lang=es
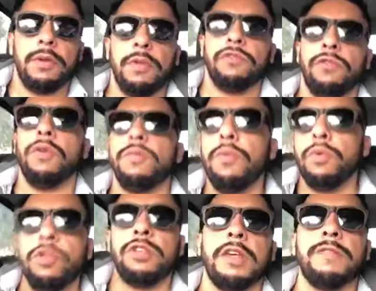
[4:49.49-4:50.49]
Son
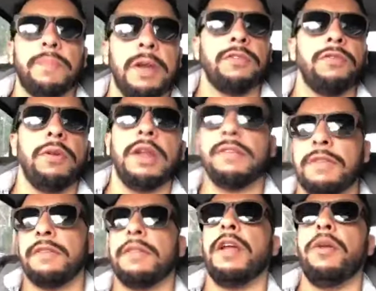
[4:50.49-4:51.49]
muchas personas que
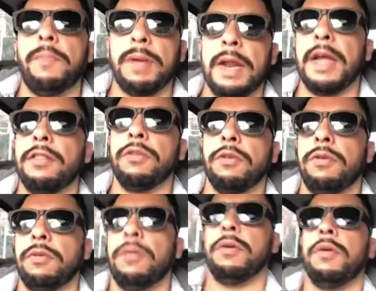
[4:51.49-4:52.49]
están operando
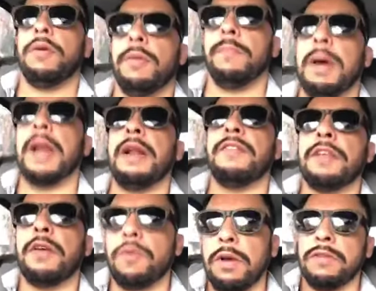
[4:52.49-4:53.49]
para el
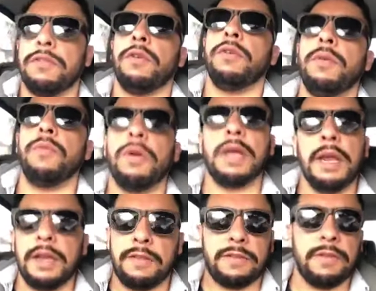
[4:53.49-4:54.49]
secuestro de
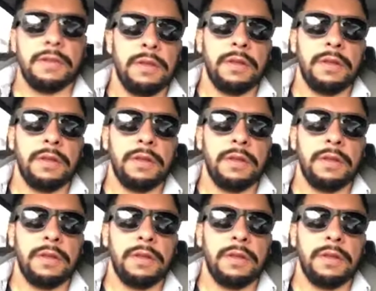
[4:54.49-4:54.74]
mujeres.